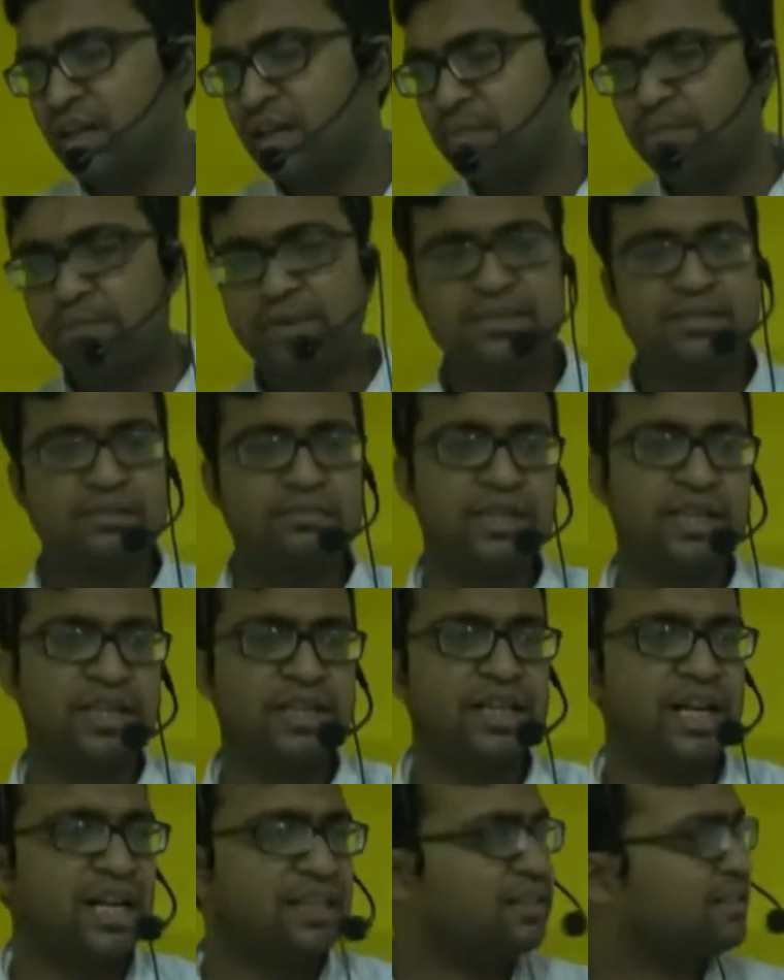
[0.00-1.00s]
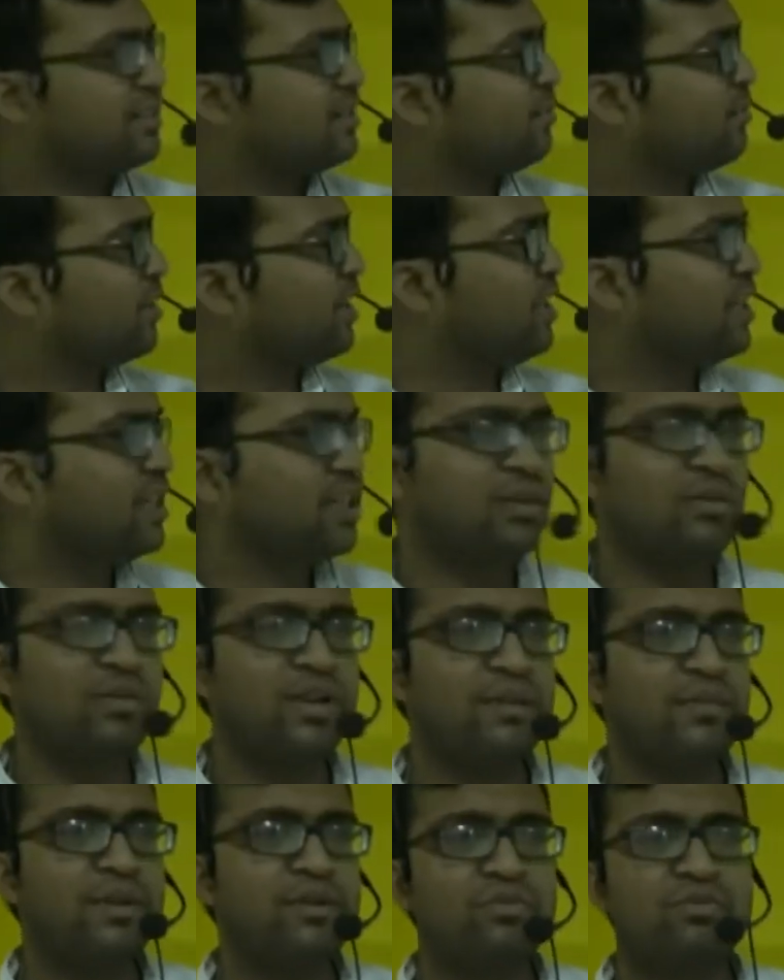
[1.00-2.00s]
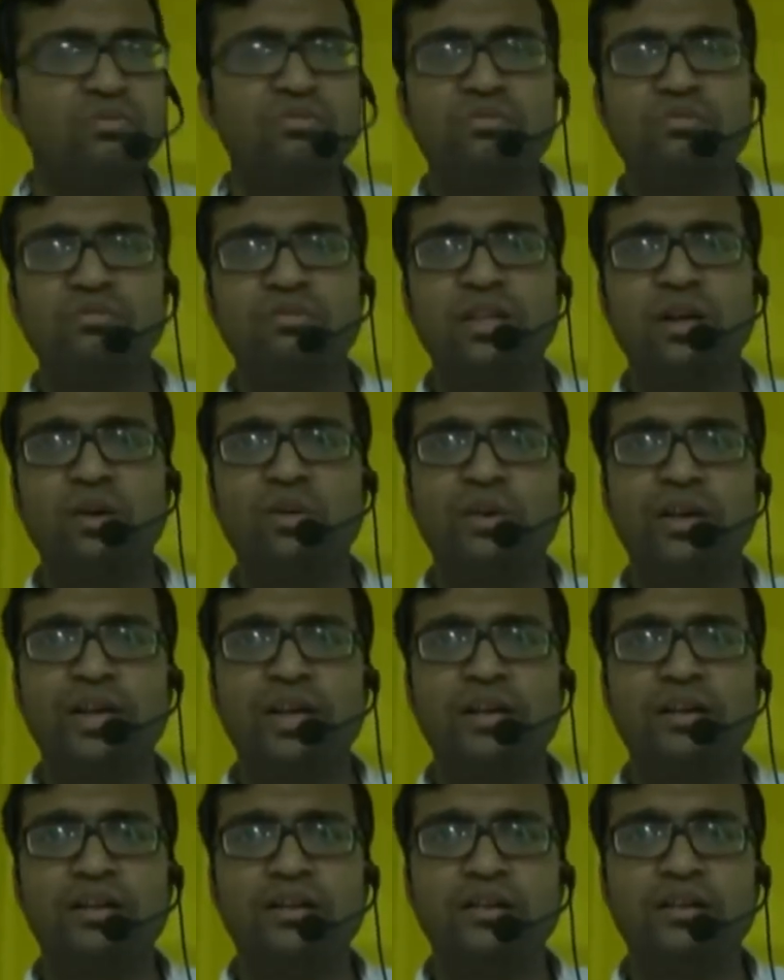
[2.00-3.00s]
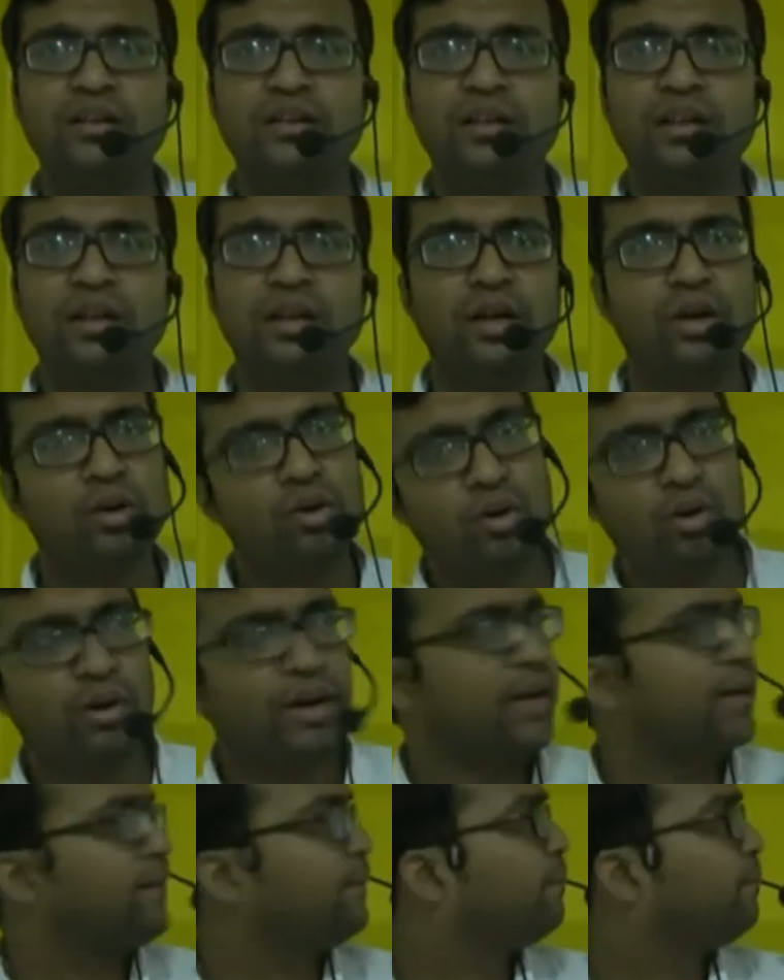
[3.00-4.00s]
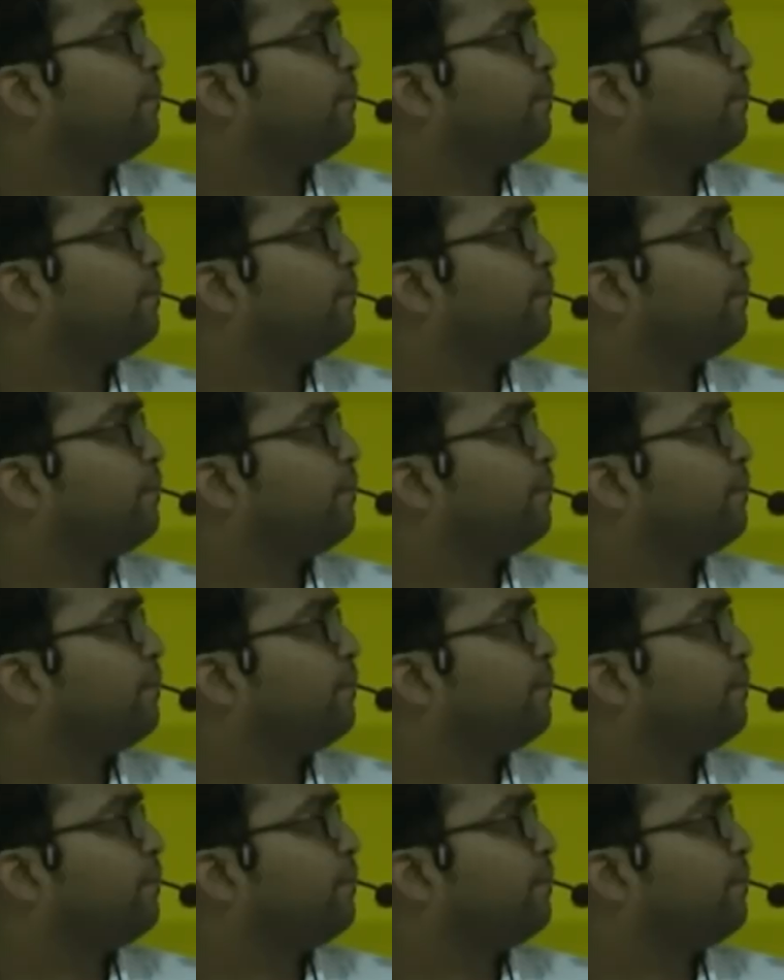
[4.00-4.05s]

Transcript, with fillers: अपने समझेंगे यहां तक सबका लिखना हो गया मैं रुकू या हो गया हो गया